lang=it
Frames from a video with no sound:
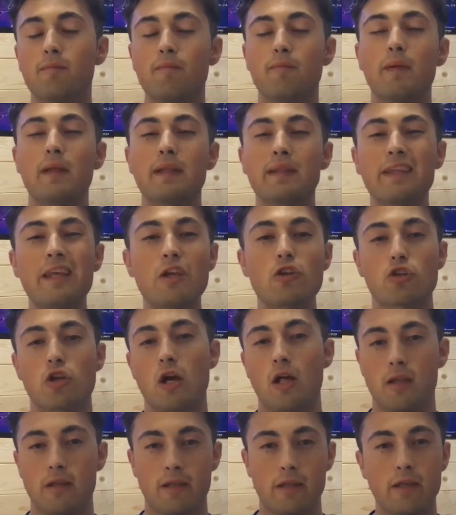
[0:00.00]
per 10
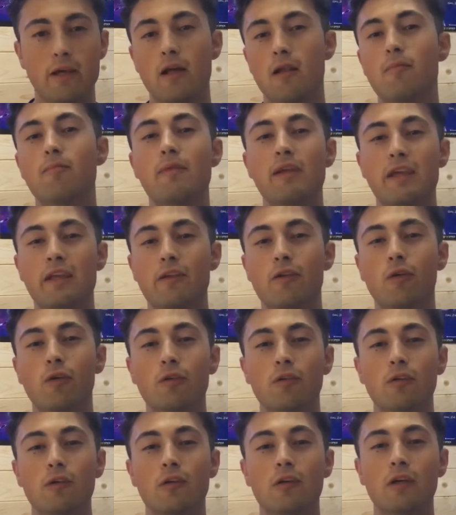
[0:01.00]
anni
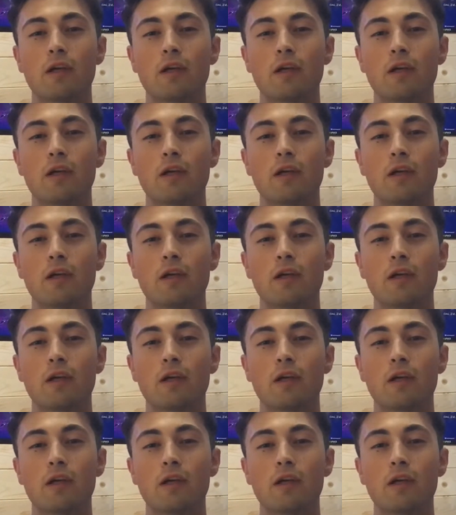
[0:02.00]
almeno